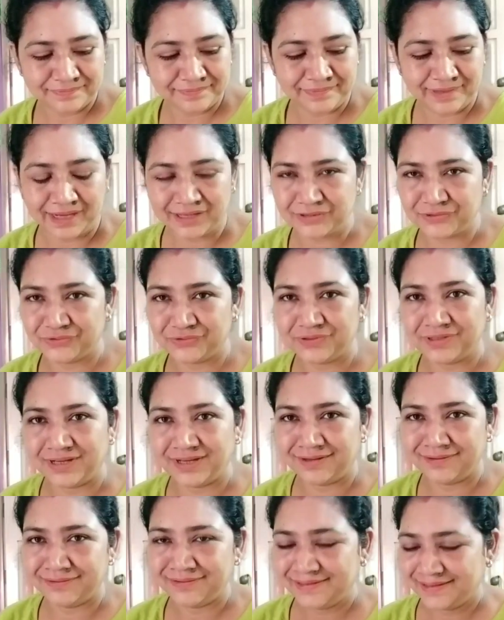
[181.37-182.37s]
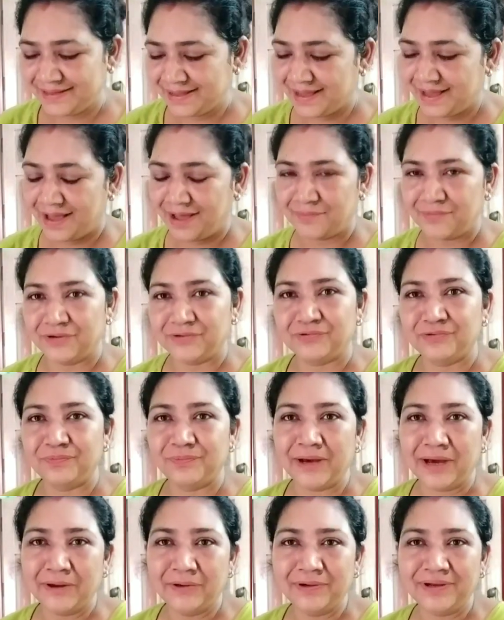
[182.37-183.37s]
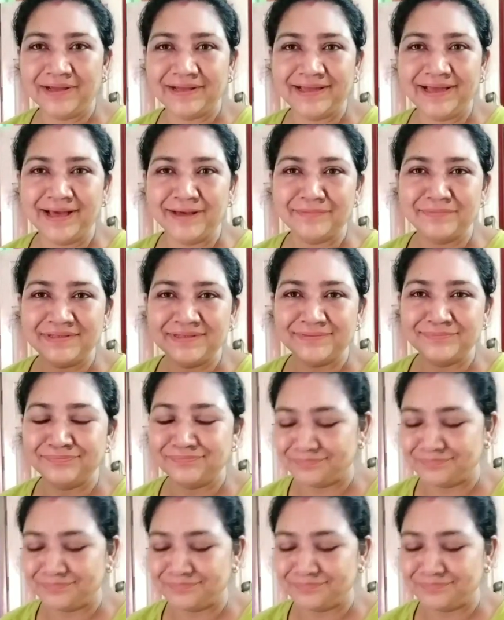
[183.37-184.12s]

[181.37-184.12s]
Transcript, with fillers: প্লাজোটা আমার খুব ভালো লাগে আমি